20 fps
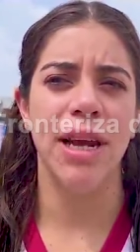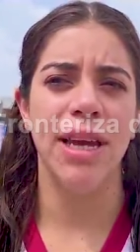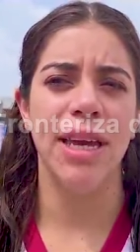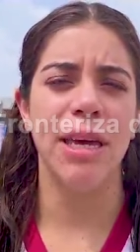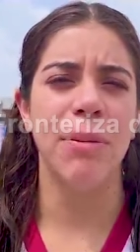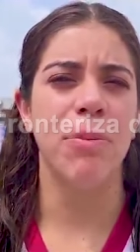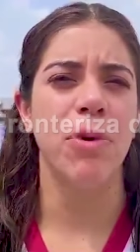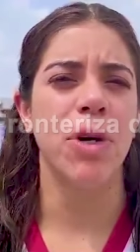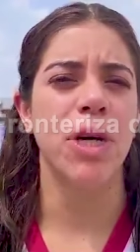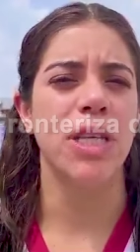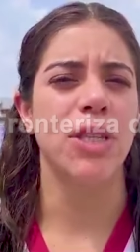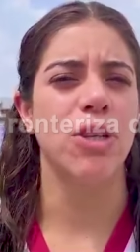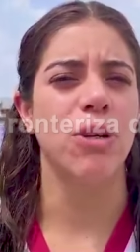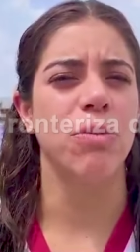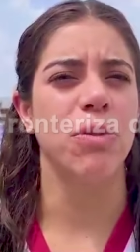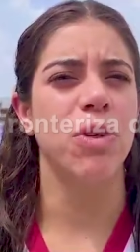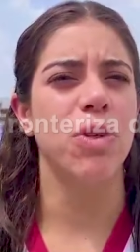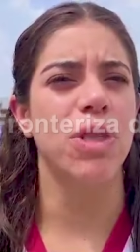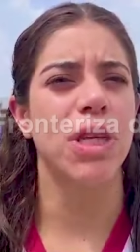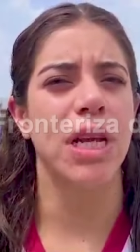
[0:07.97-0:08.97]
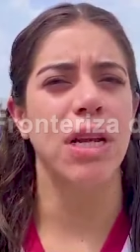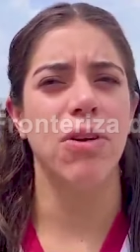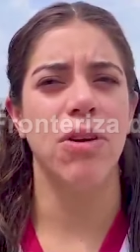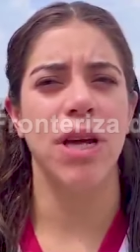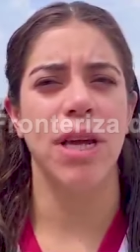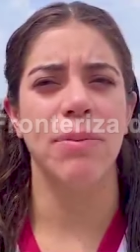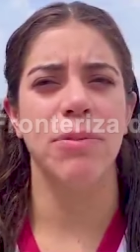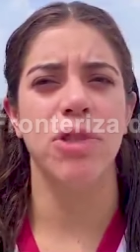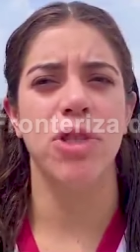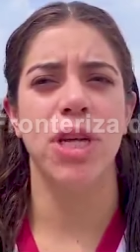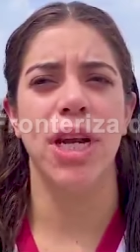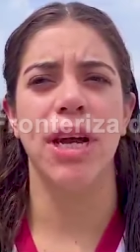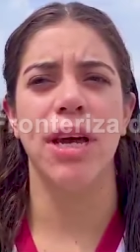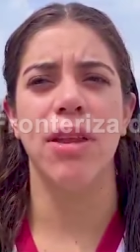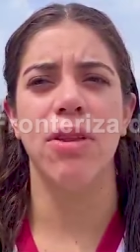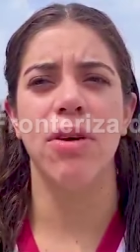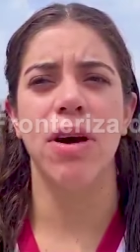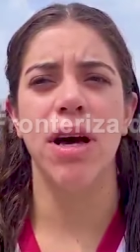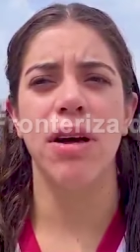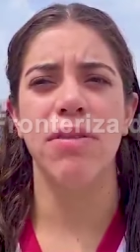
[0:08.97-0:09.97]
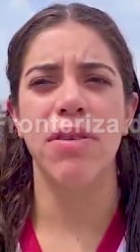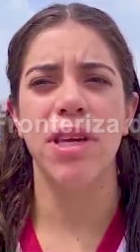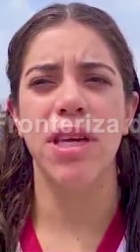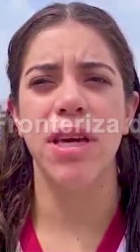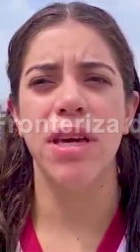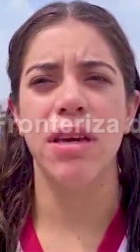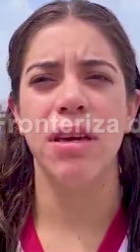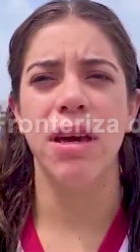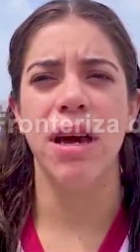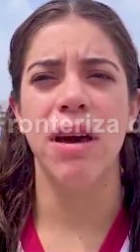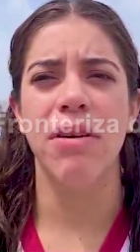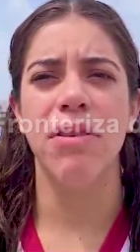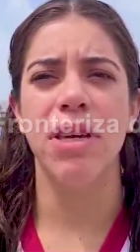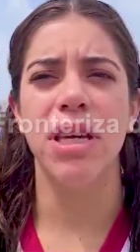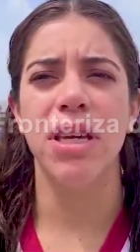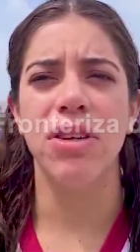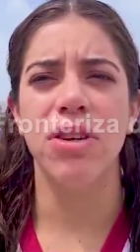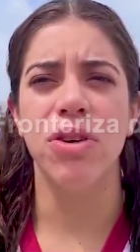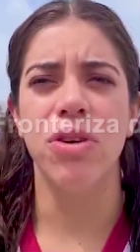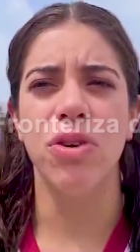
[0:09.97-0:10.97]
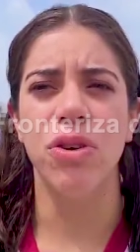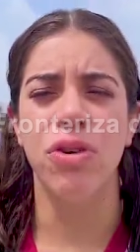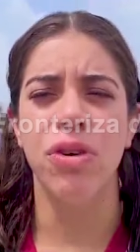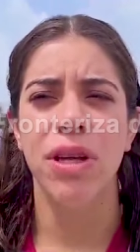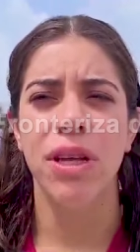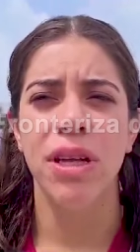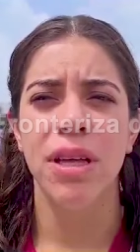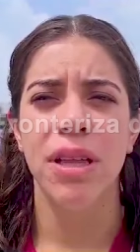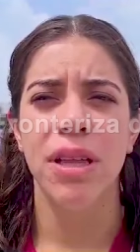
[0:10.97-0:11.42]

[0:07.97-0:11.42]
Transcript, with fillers: equipo que somos, de lo que hemos creado Gaby, y yo,